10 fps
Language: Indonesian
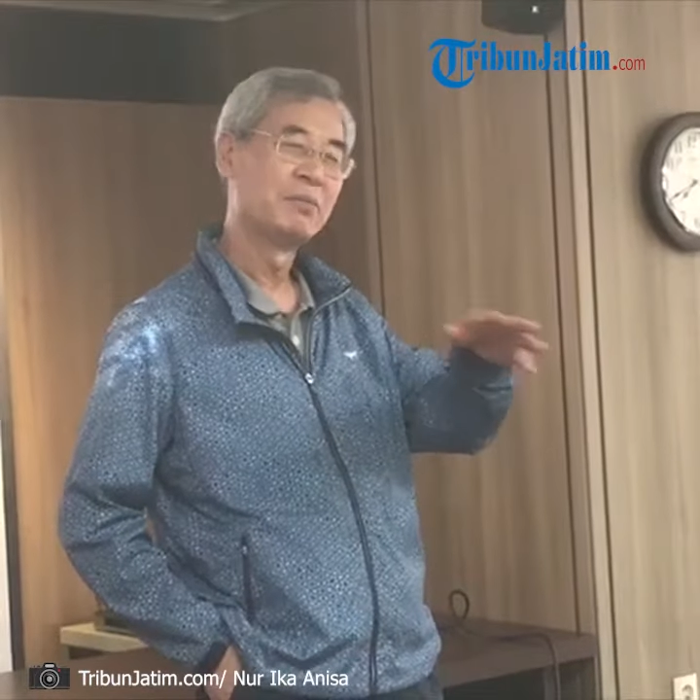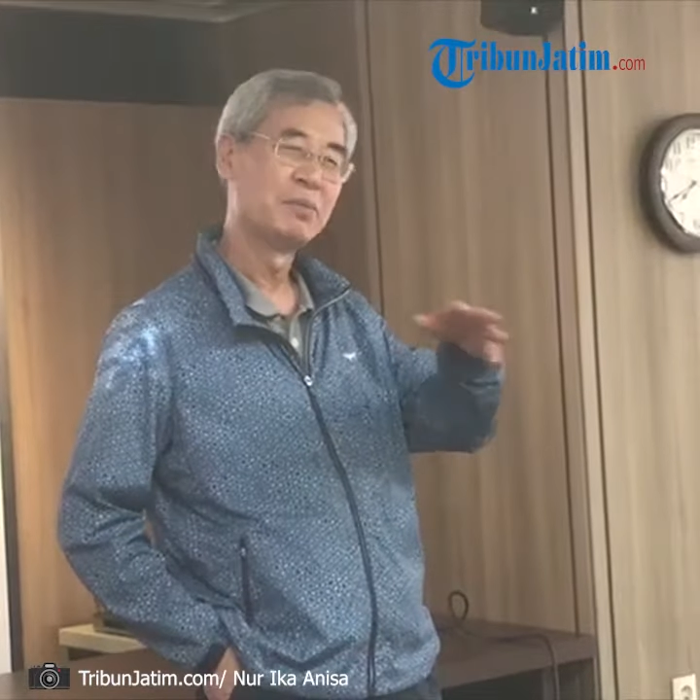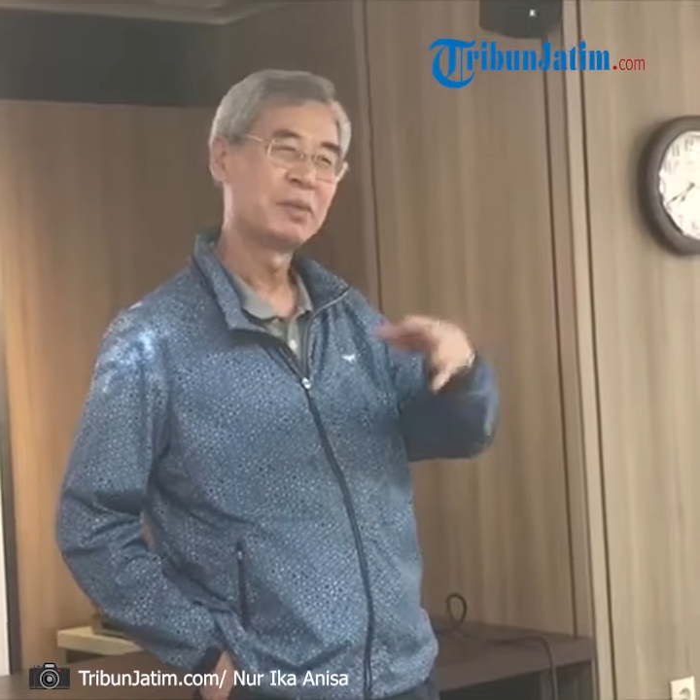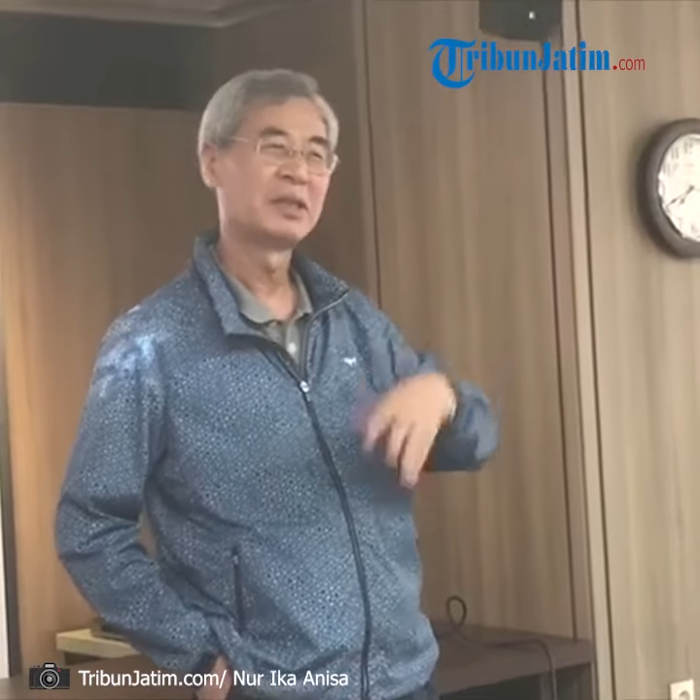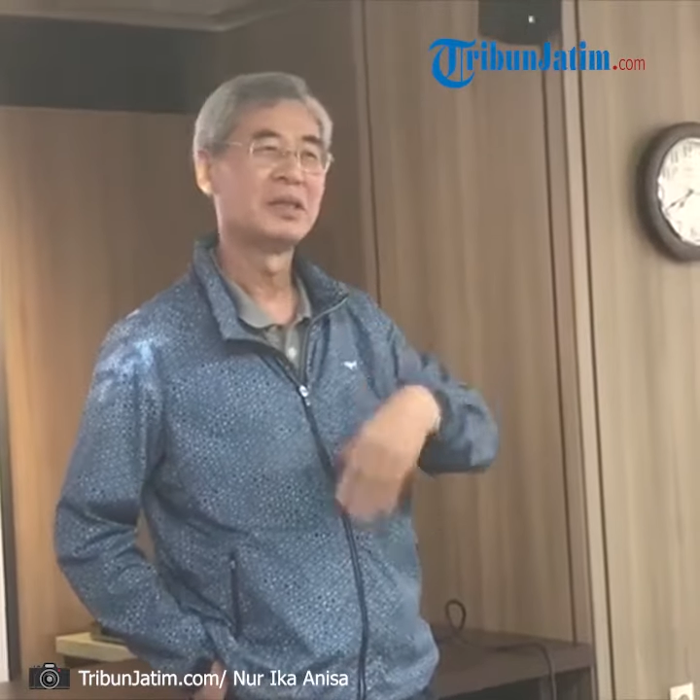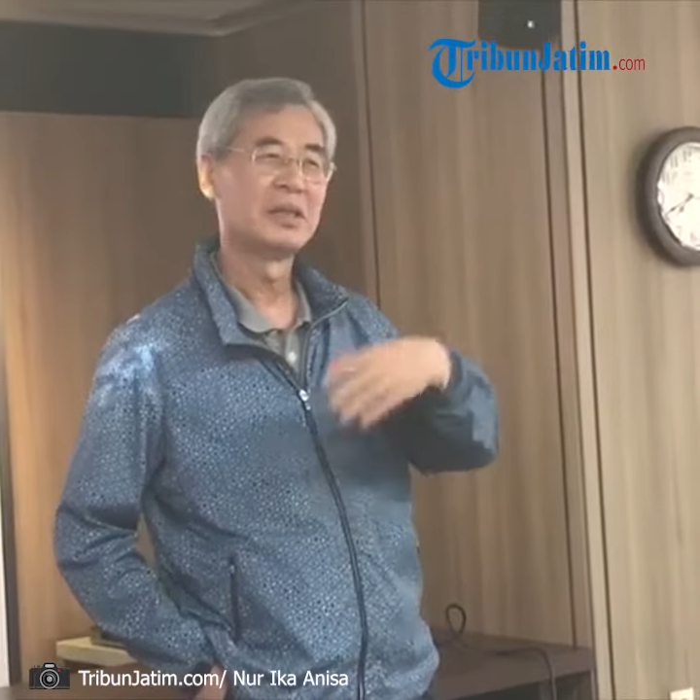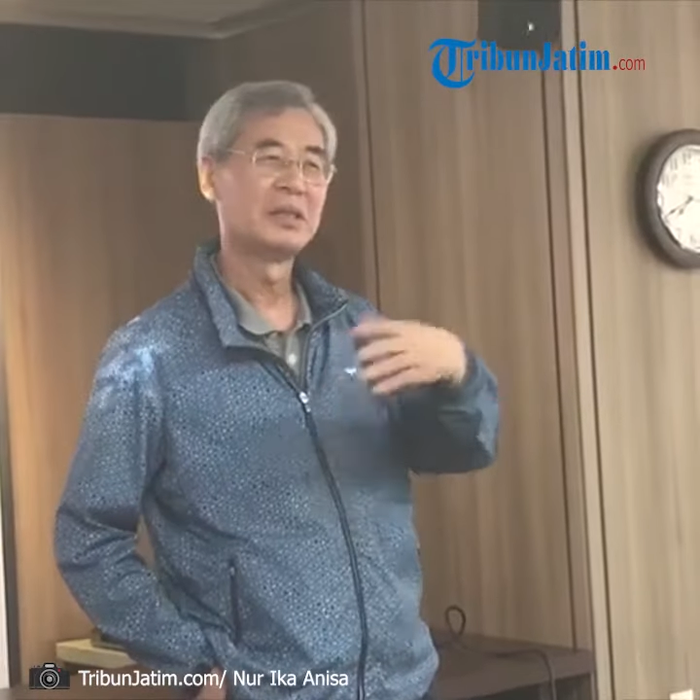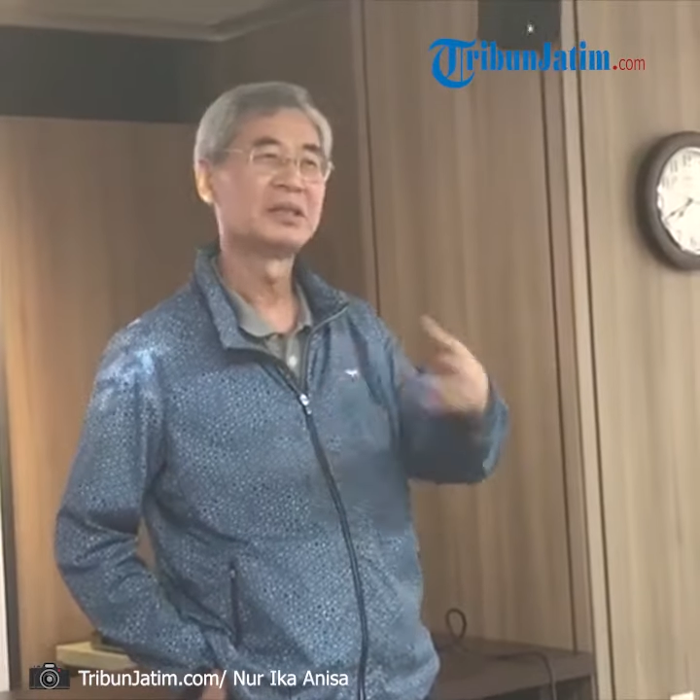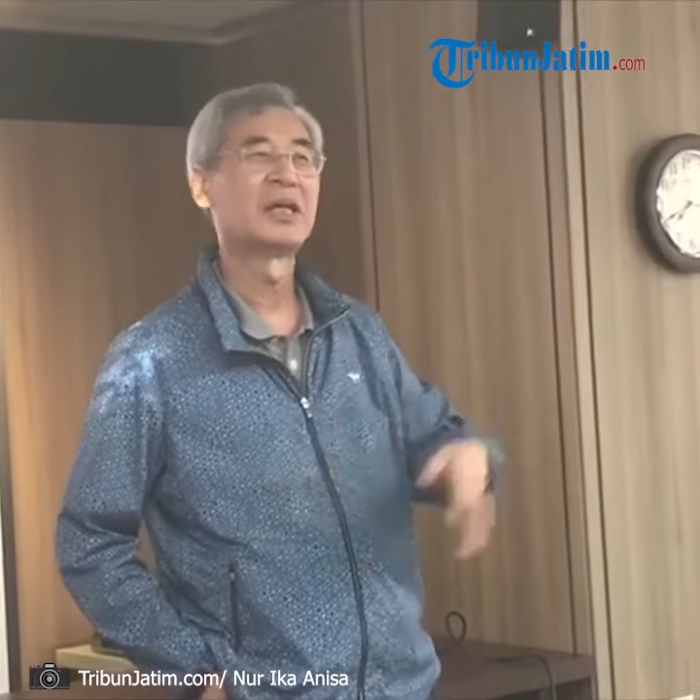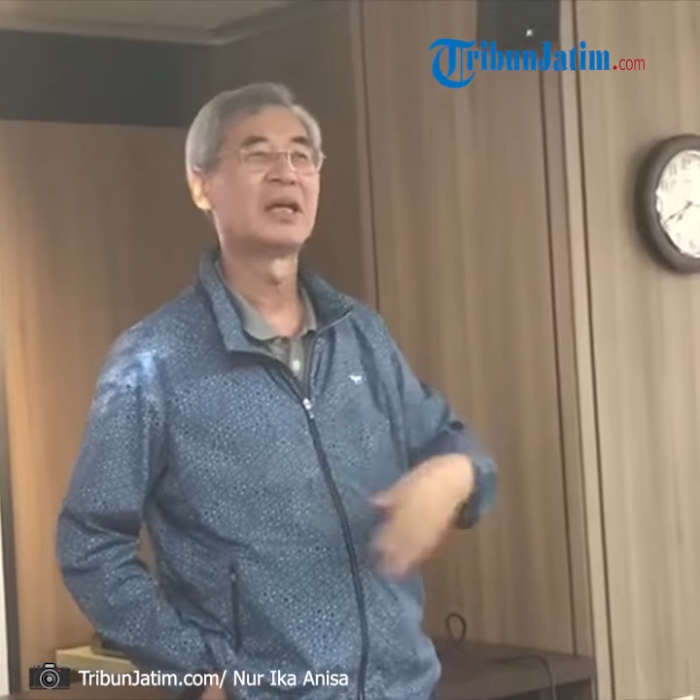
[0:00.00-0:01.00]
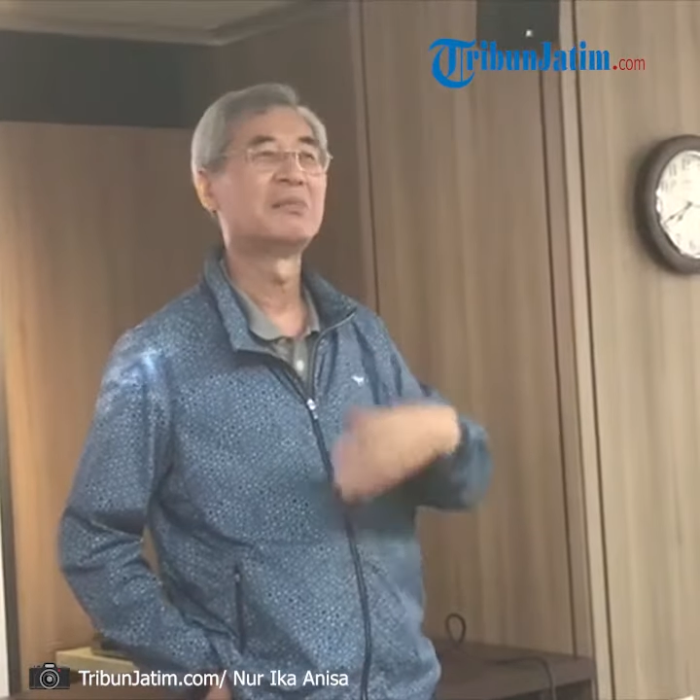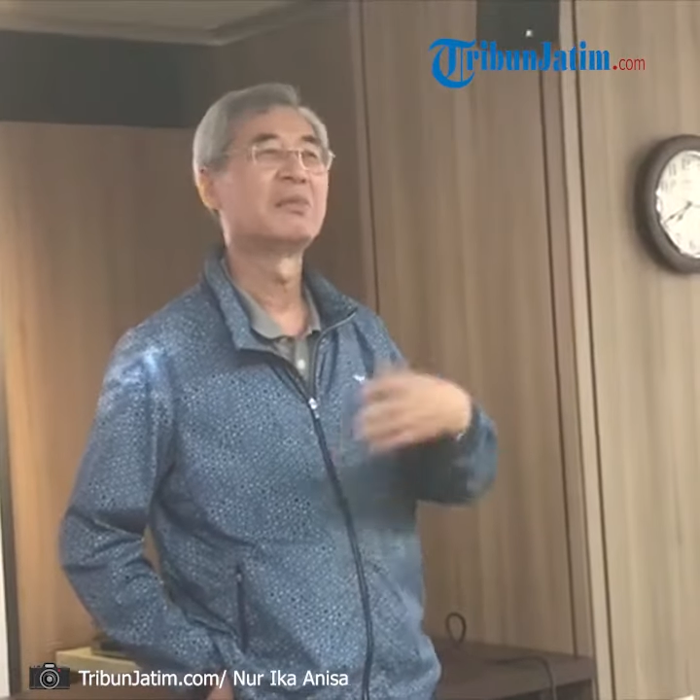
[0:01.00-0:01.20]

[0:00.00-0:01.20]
mungkin sekarang